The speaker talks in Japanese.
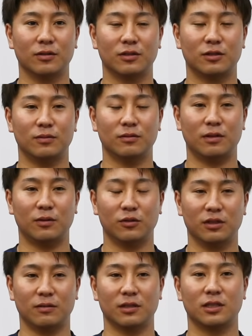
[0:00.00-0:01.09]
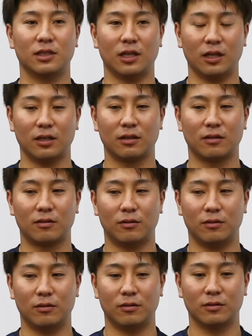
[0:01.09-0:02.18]
自分は思ってまして
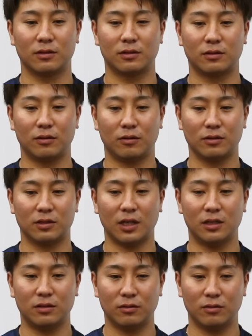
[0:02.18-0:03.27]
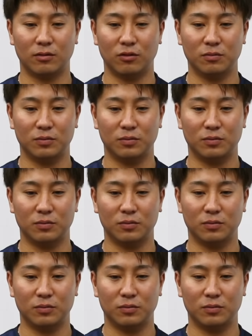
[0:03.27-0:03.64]
こうそれこそ最初のオー